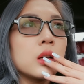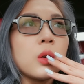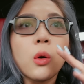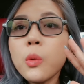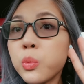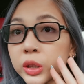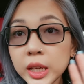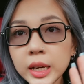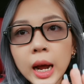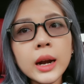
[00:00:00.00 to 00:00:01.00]
kiểu không một
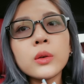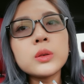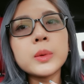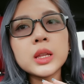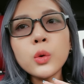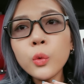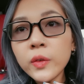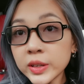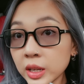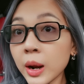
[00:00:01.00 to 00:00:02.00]
tí nắng nào nhưng mà tiêu UV
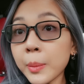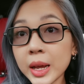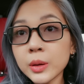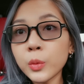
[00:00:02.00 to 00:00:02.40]
rất là mạnh nha